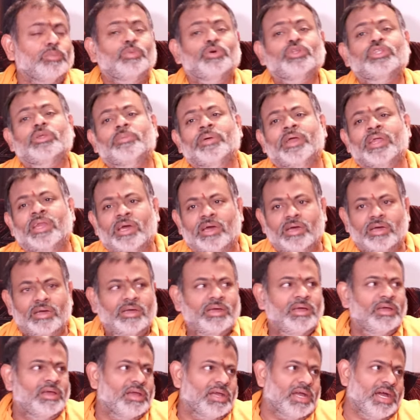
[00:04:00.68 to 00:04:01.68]
అద్భుతమైన
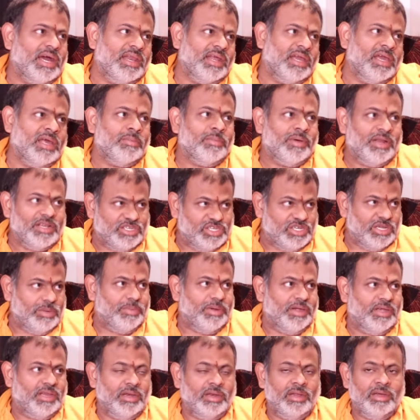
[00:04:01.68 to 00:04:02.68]
కార్యక్రమాలు
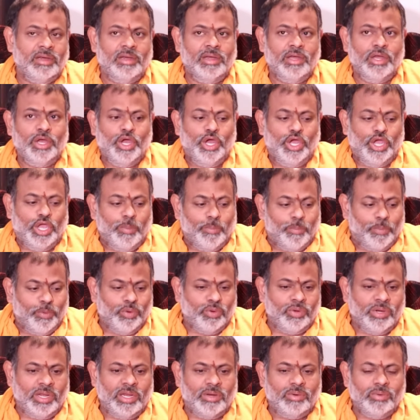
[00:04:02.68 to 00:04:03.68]
చేపట్టిన
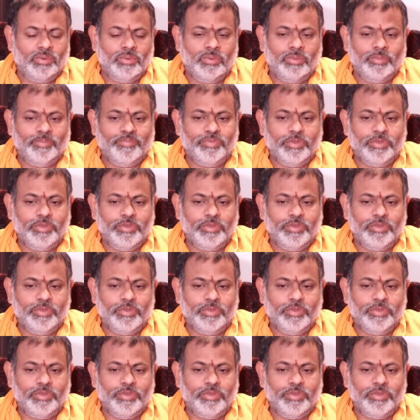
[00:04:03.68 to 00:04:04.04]
ఇప్పుడు నేను